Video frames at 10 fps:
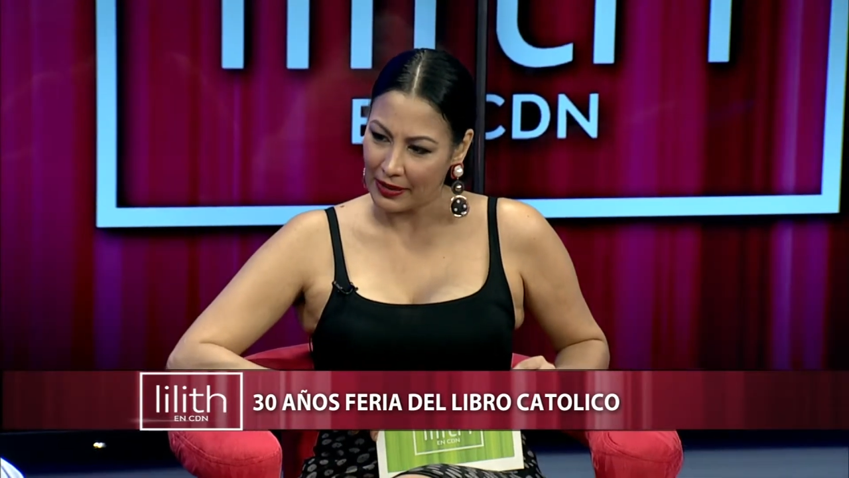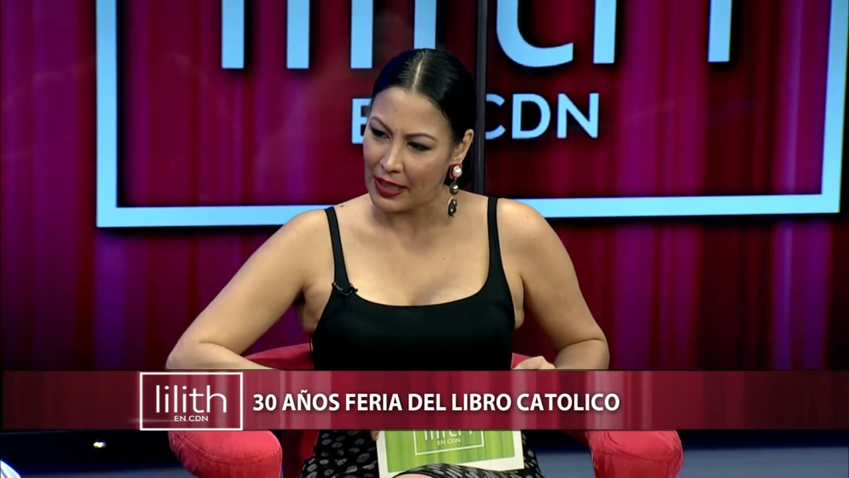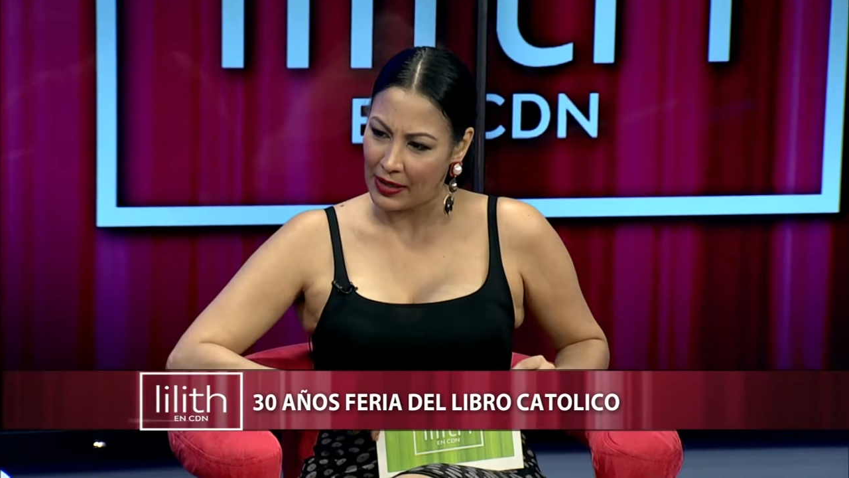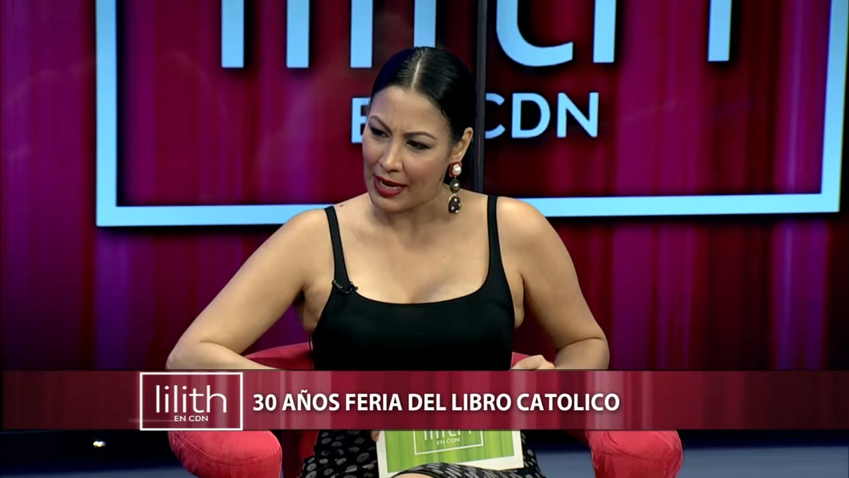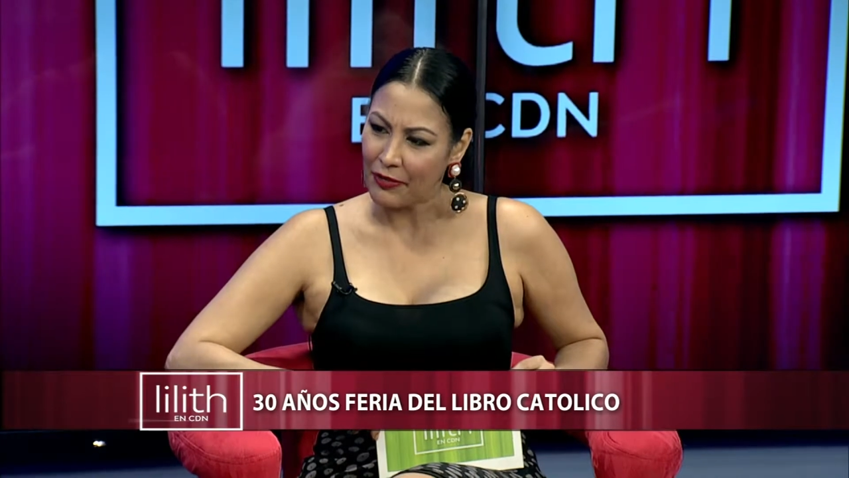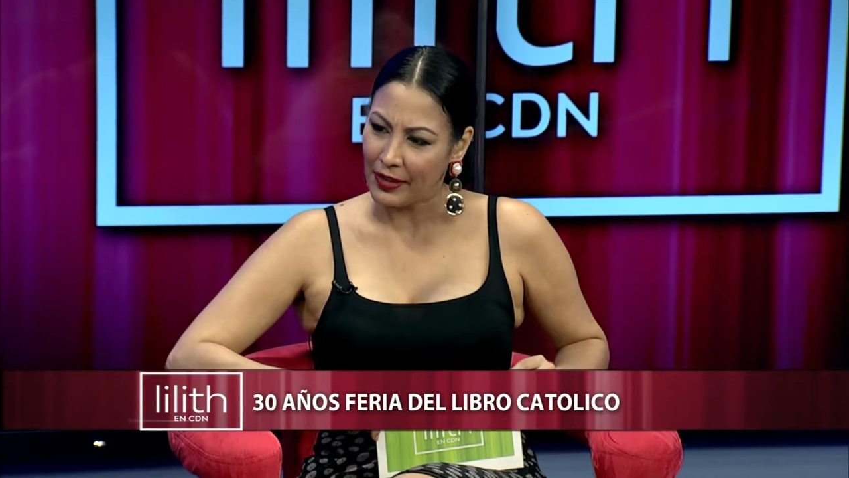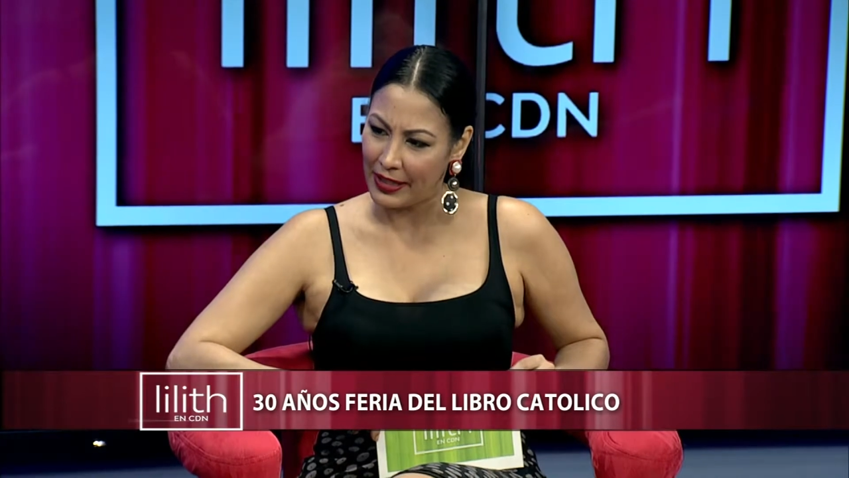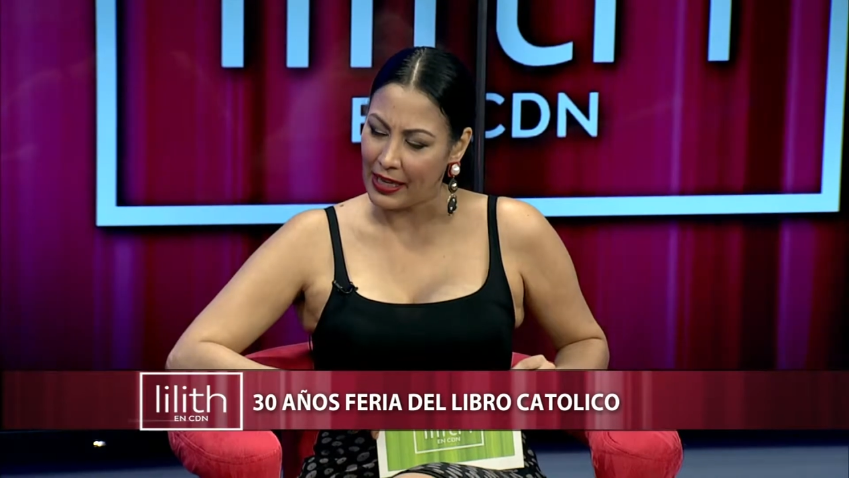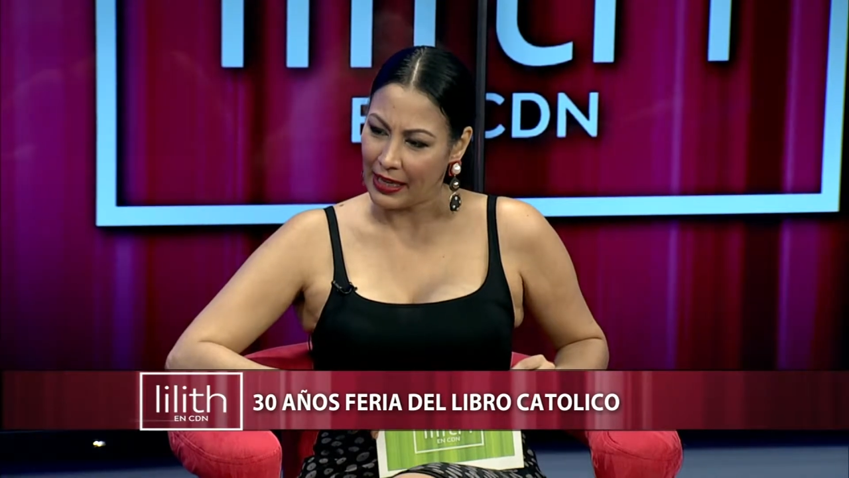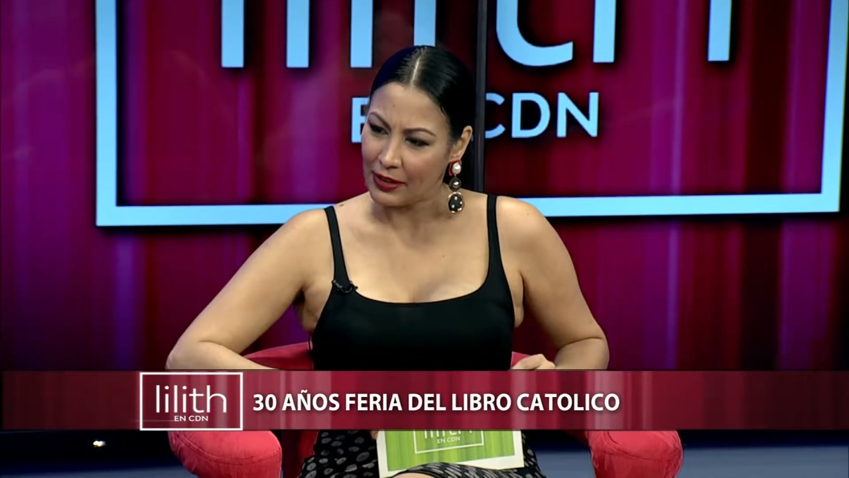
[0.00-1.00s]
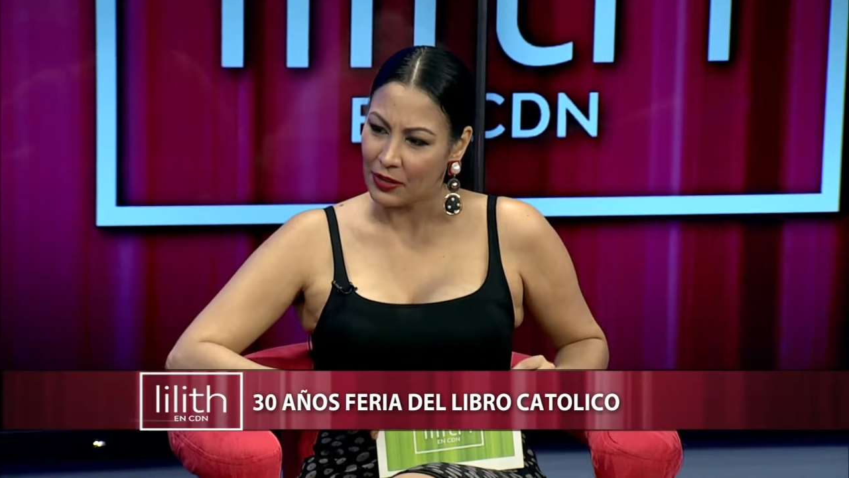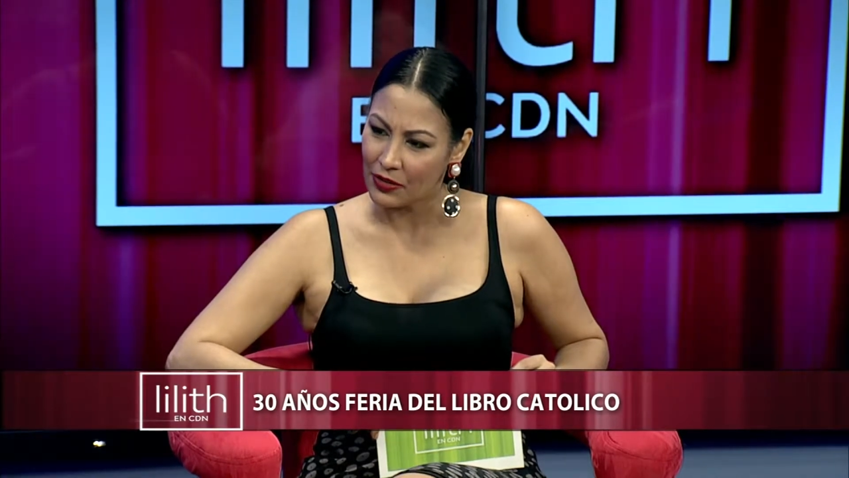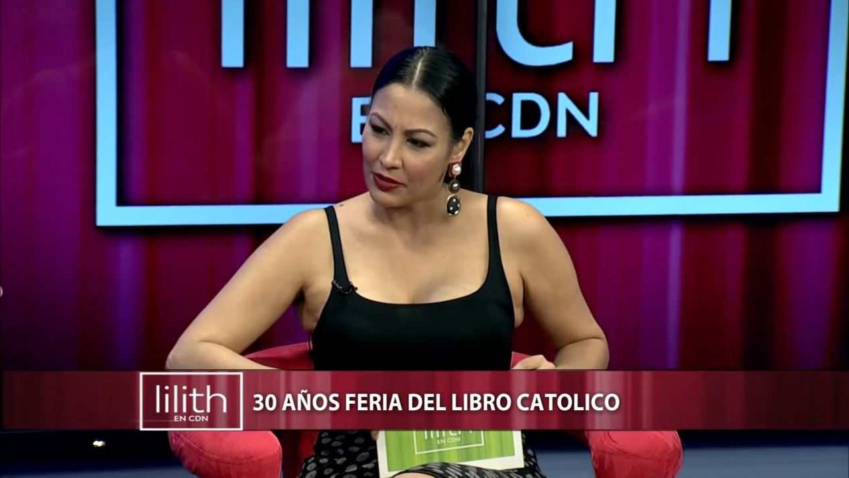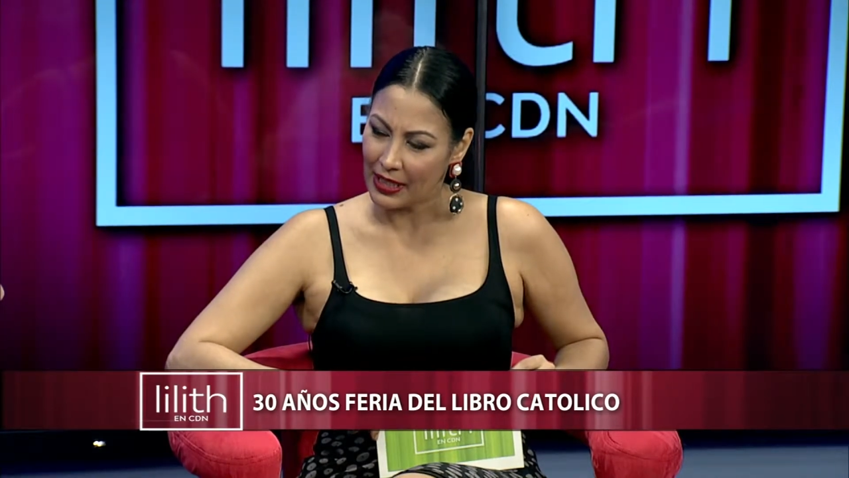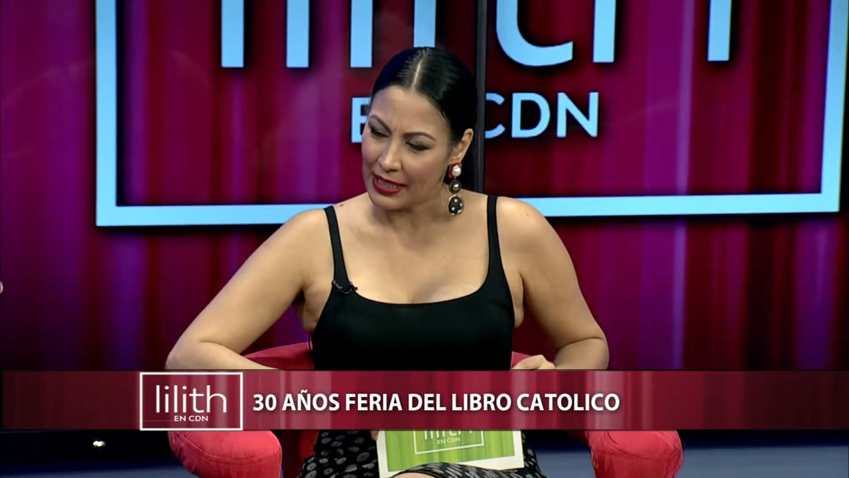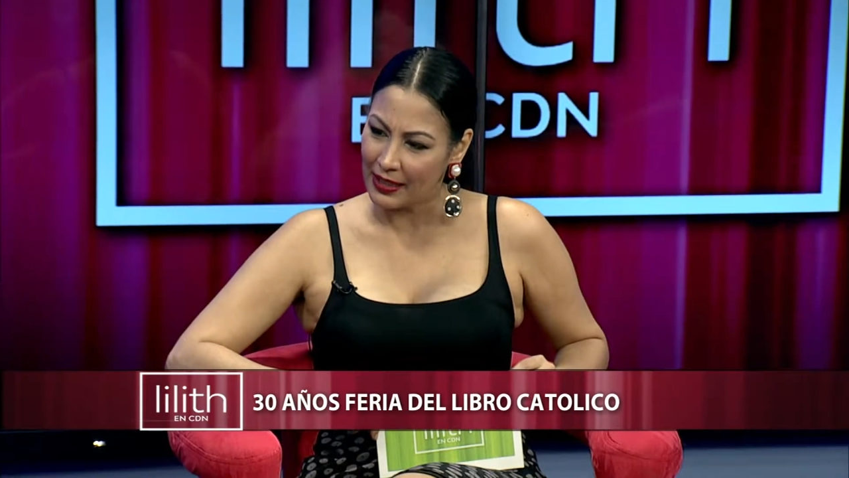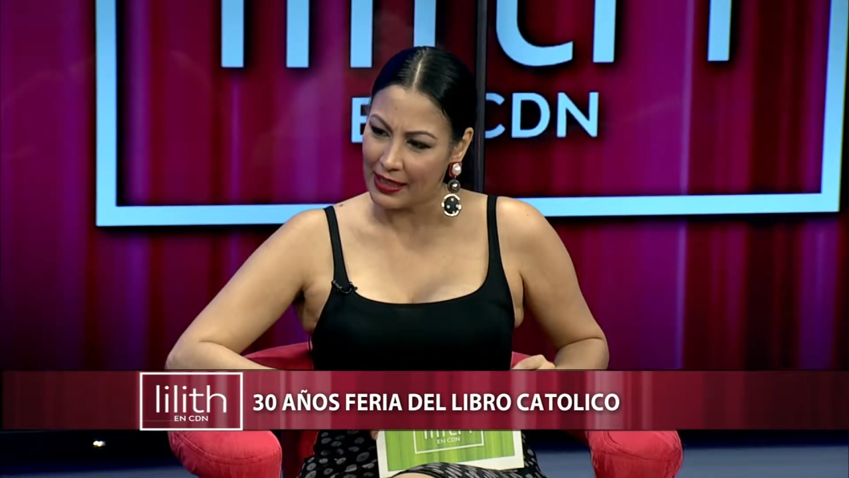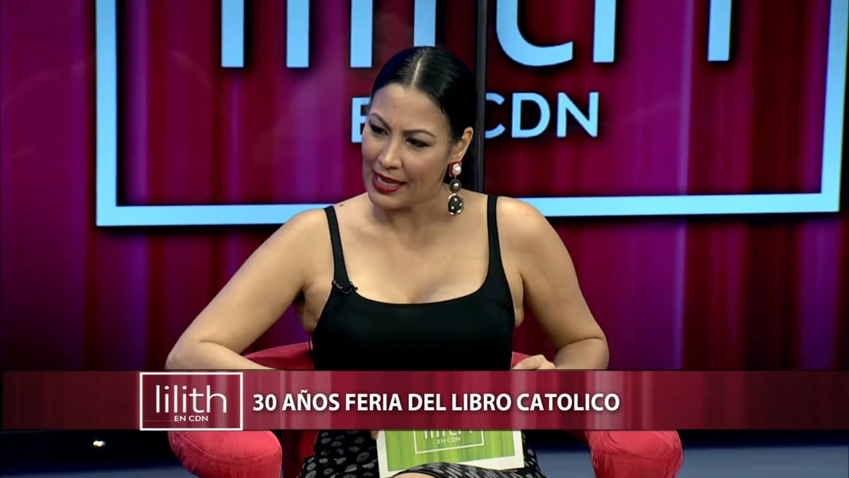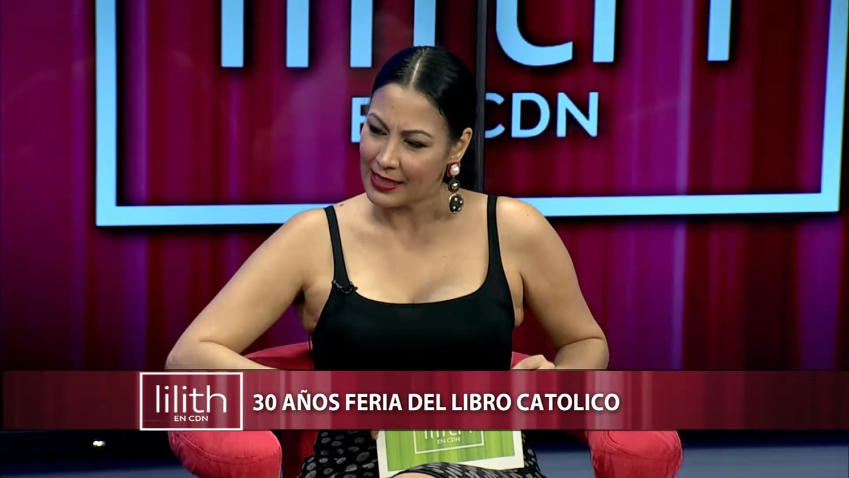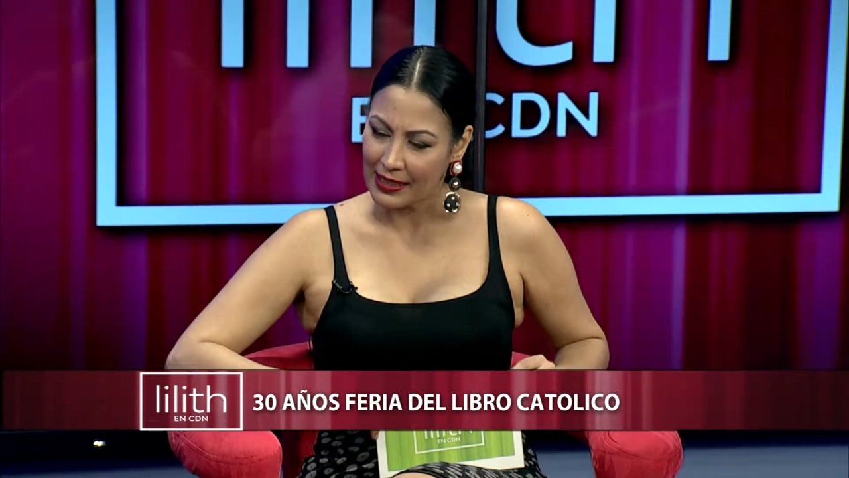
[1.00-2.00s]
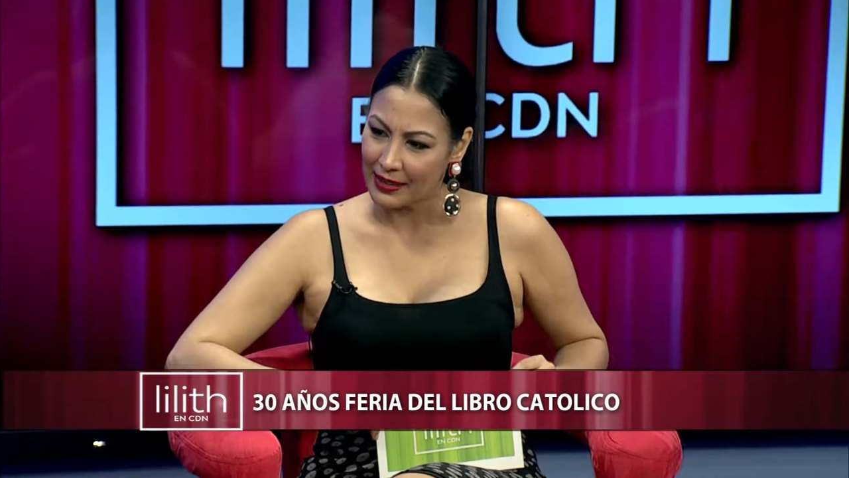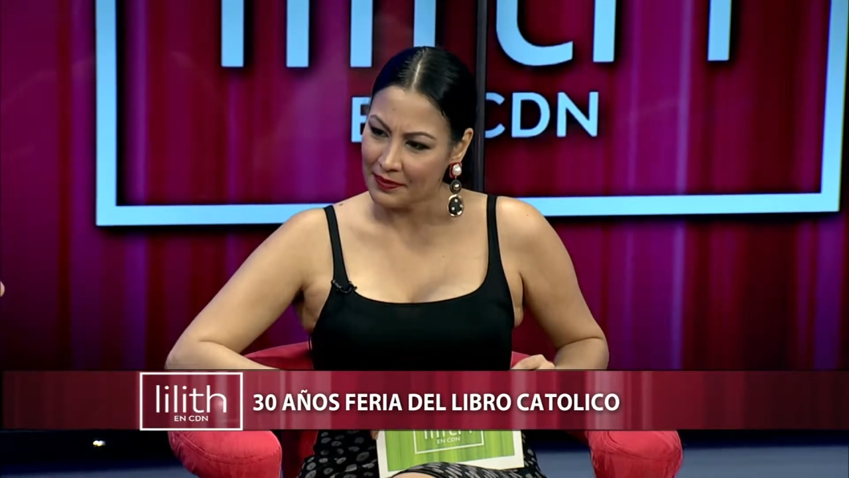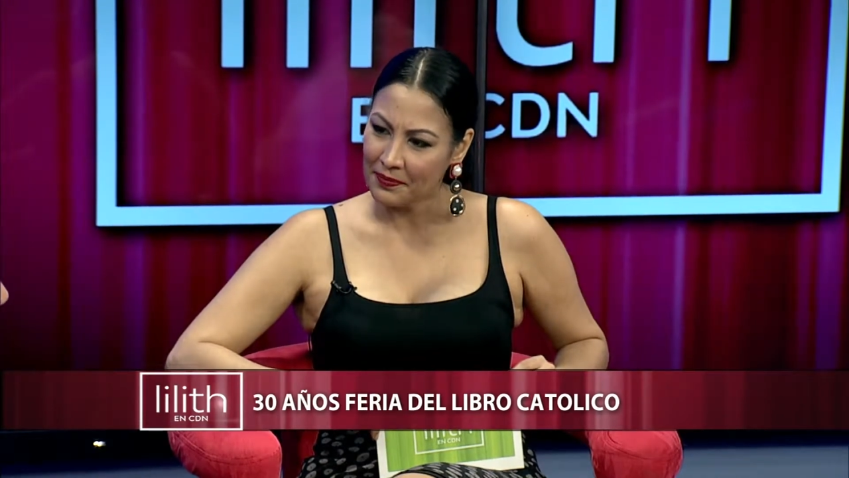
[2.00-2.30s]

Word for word: de ah, la fe en Dios. Así es, así.